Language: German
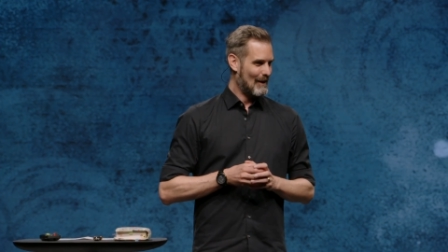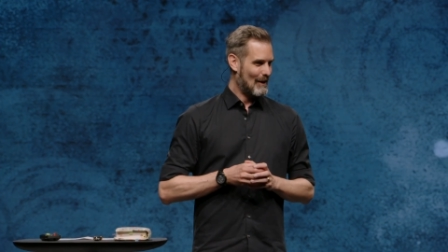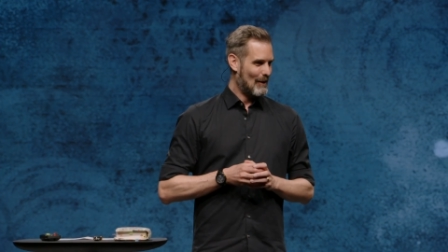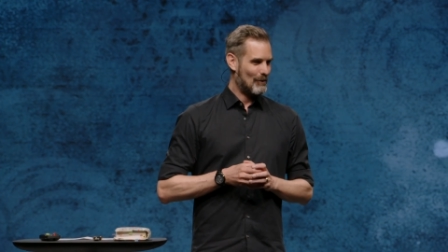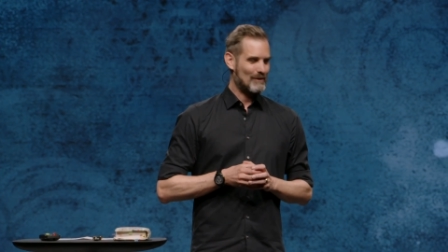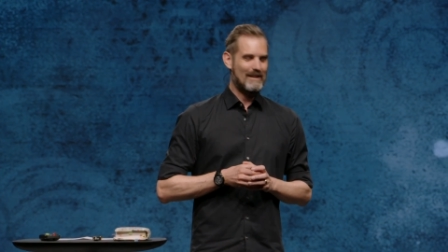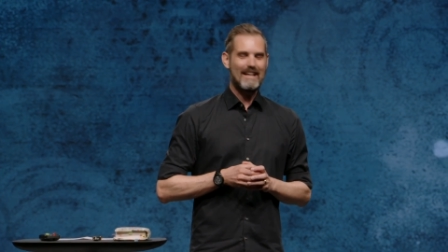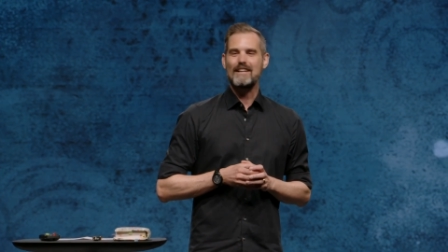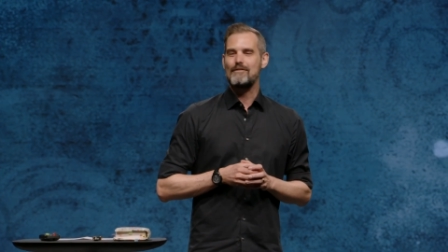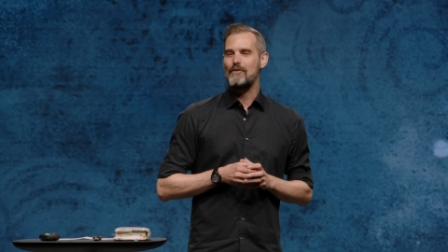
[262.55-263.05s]

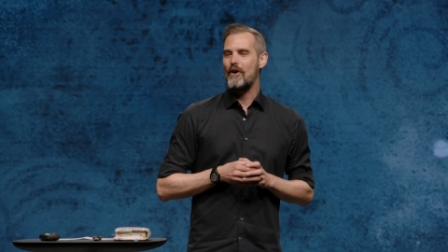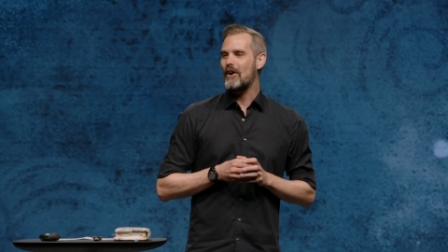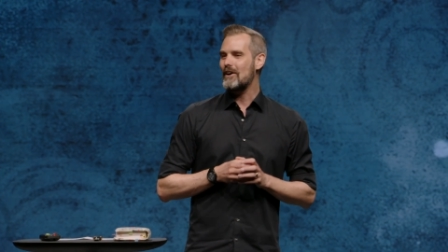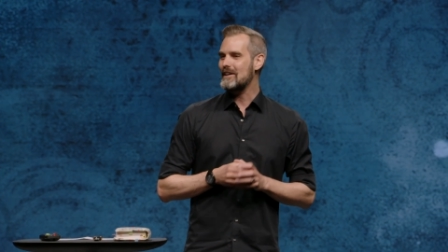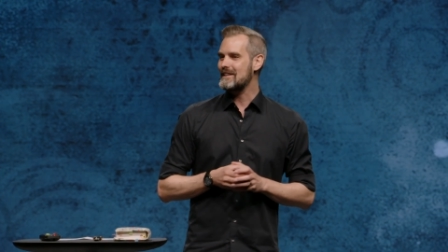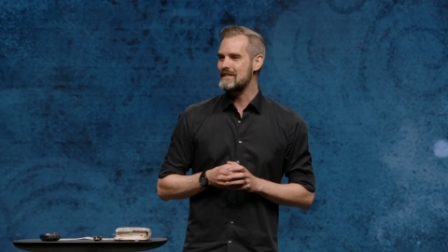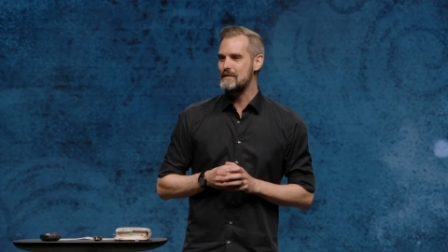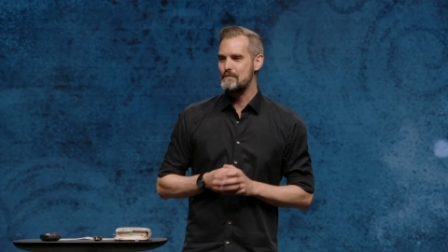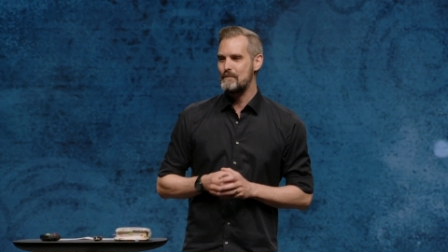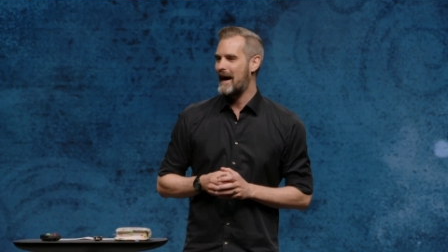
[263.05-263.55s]
Und ich
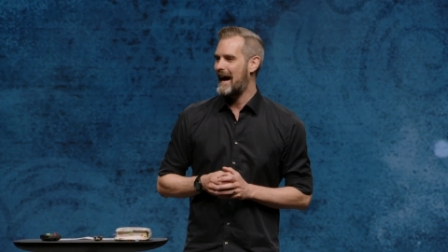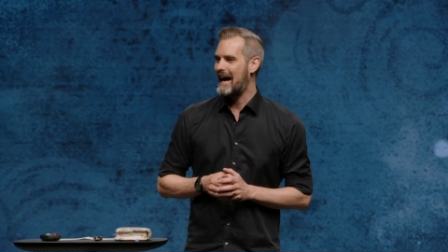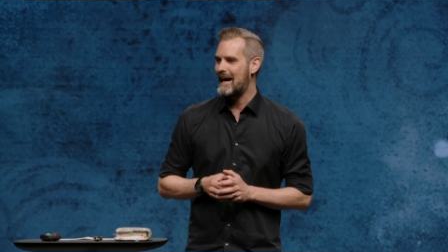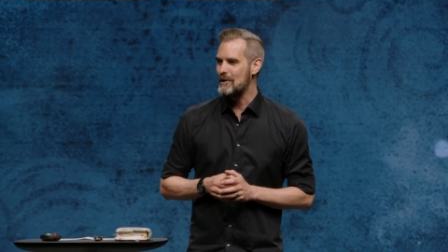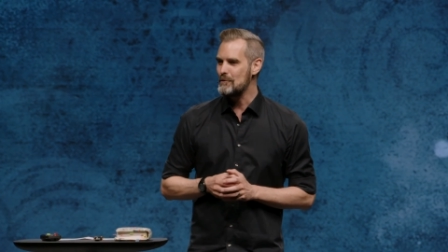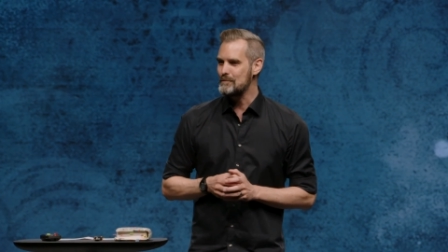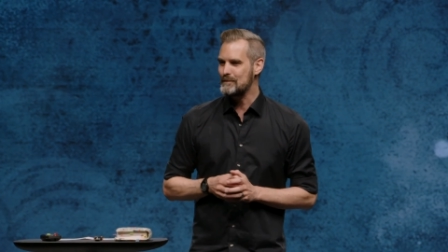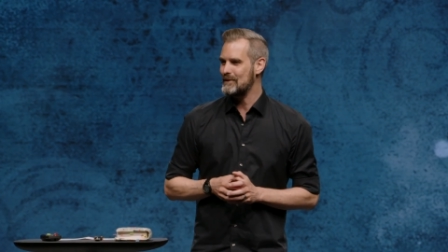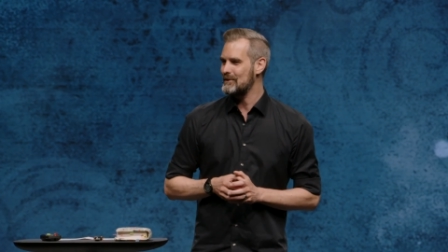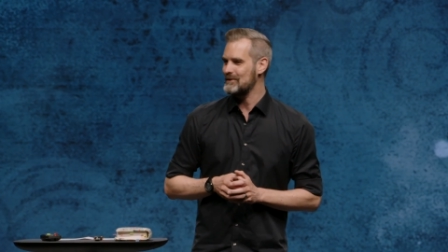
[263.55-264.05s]
wage zu
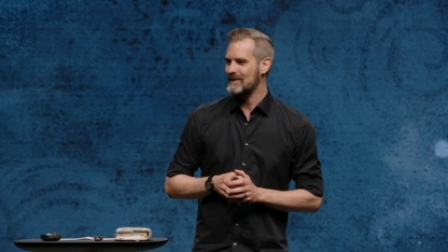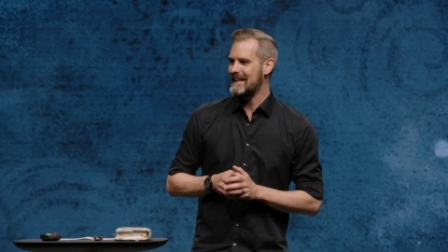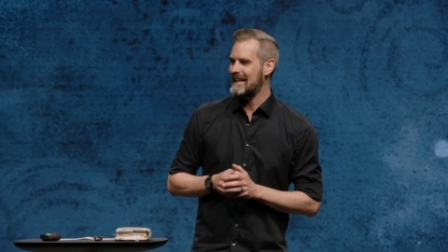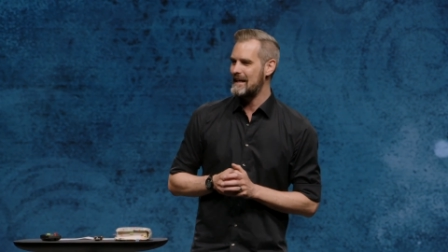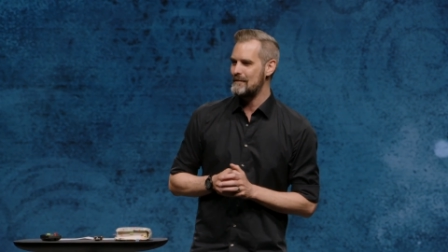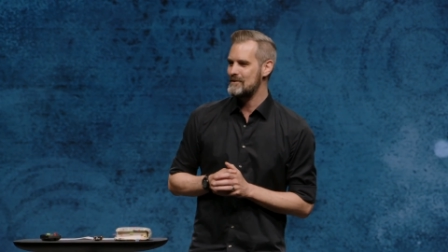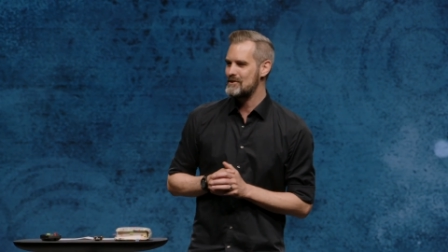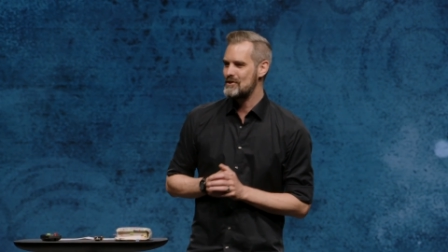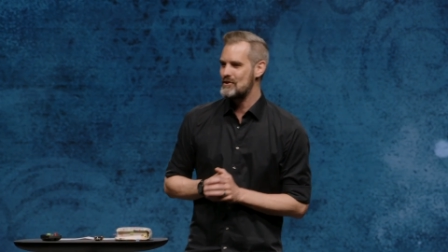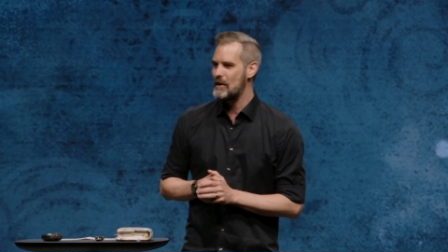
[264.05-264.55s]
behaupten, und ich
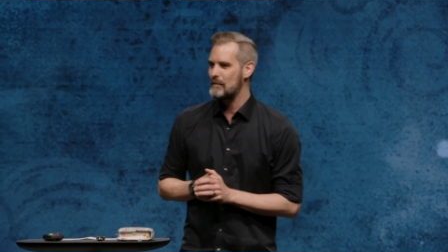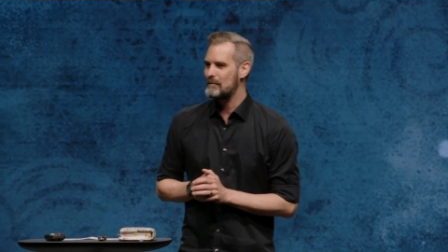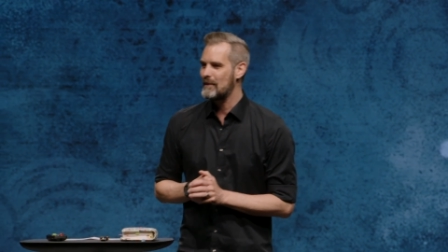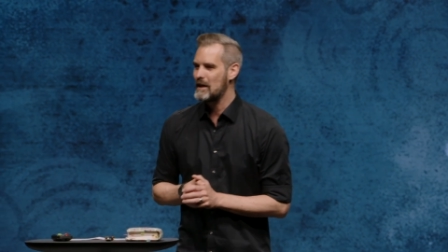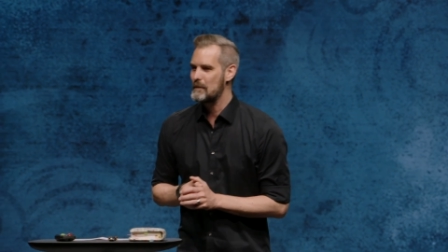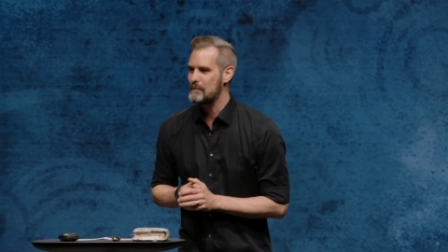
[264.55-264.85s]
glaube, das ist nicht mal eine